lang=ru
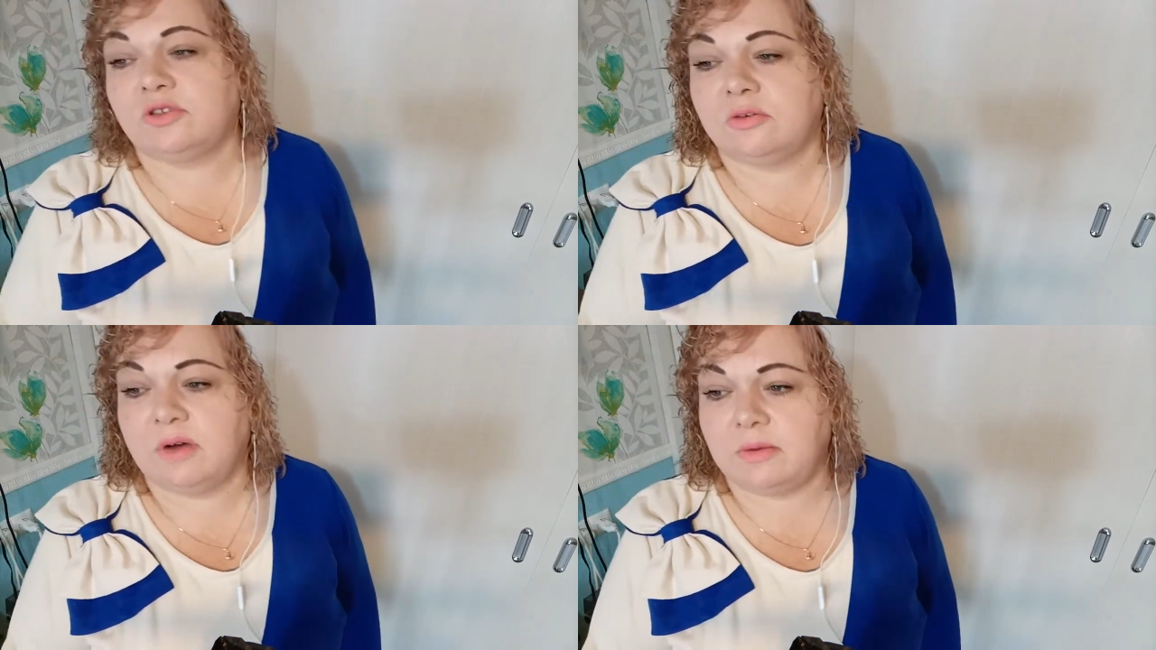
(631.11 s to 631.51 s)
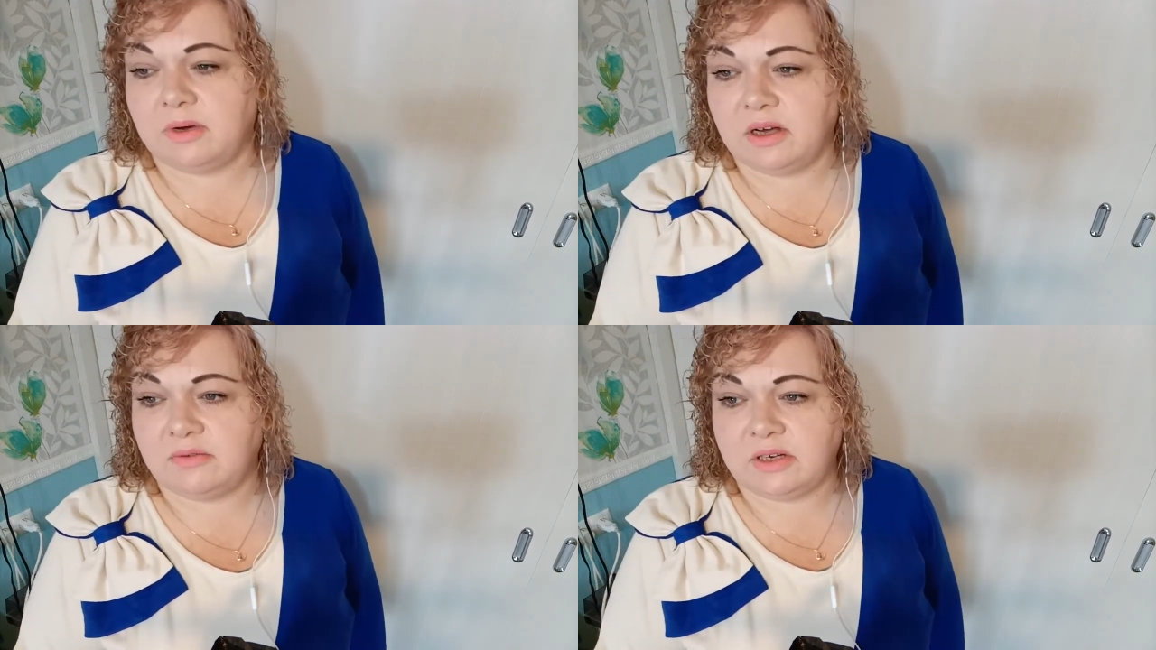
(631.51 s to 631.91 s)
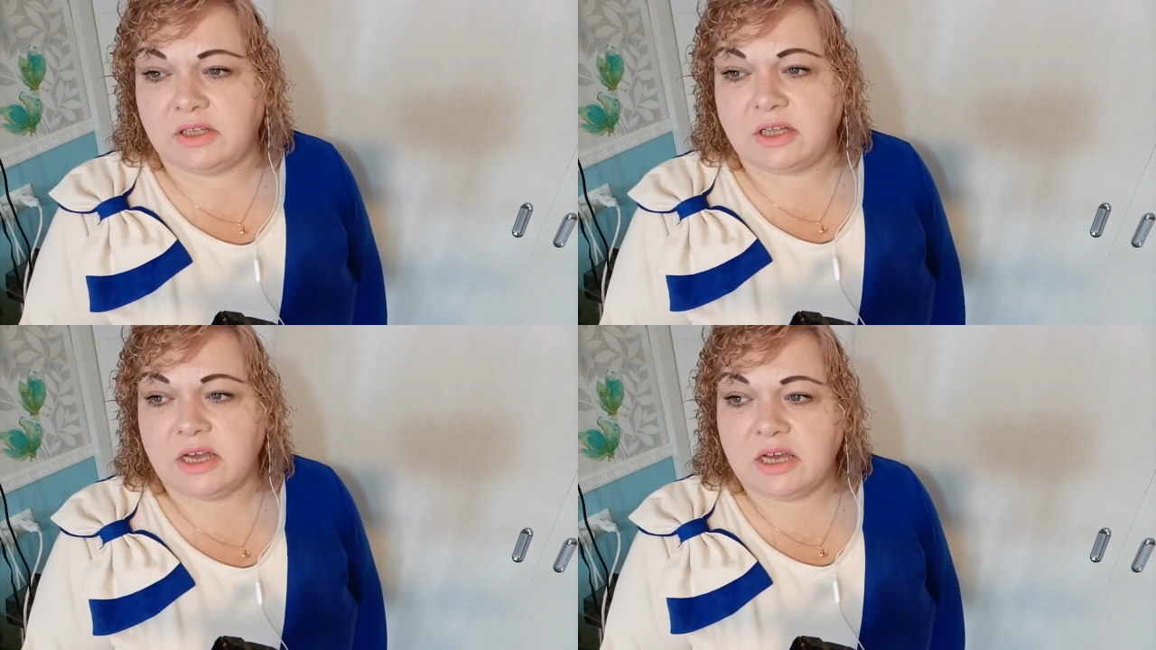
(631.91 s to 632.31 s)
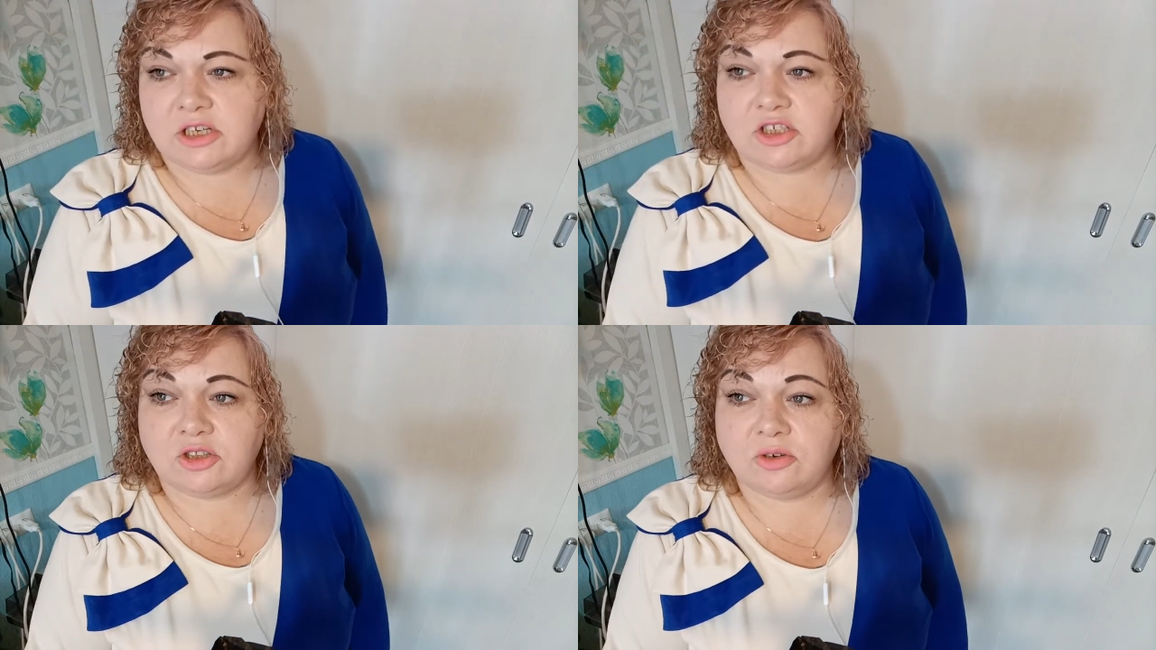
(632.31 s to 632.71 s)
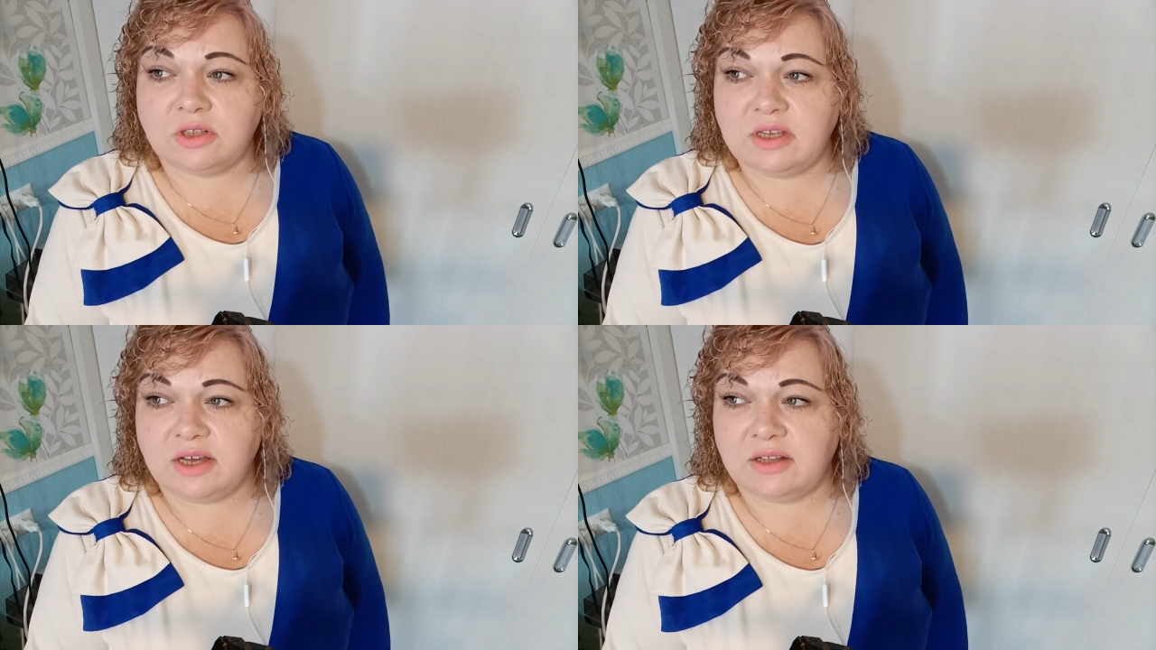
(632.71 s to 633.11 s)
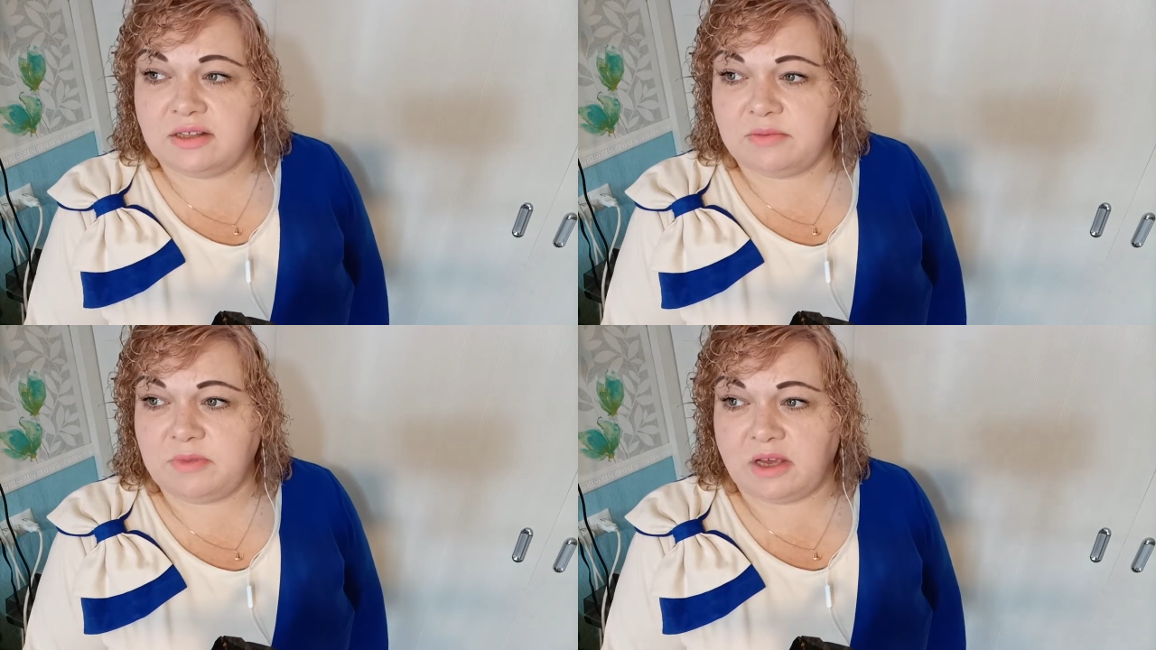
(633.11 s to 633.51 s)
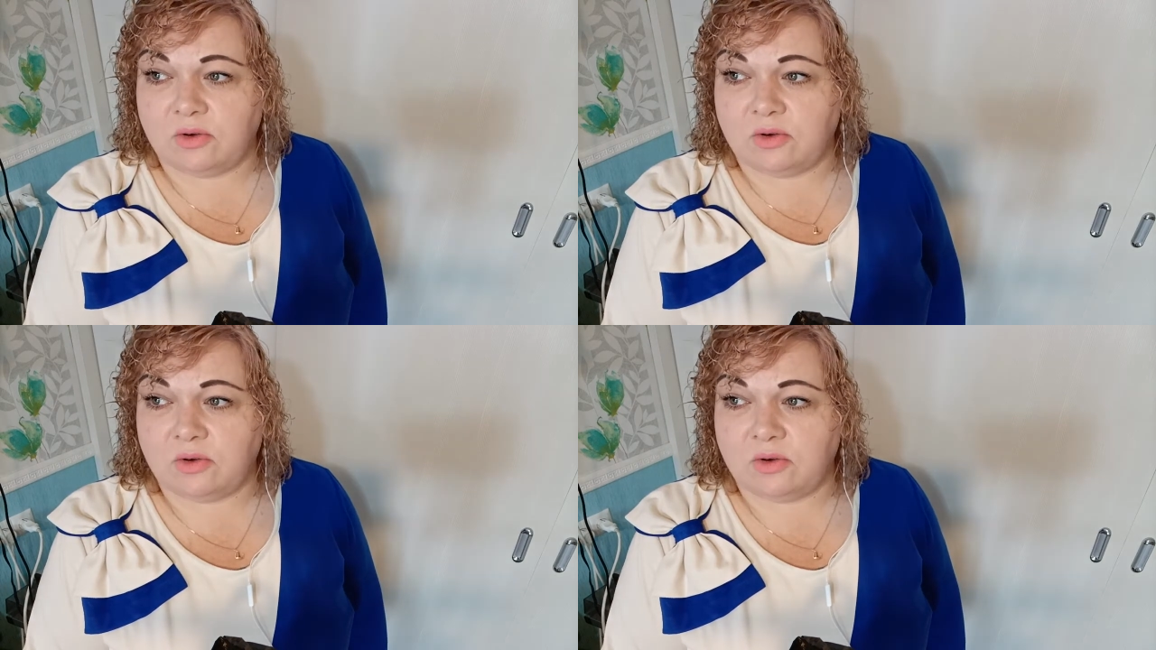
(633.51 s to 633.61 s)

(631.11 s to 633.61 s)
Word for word: что мама говорит, что делать мне?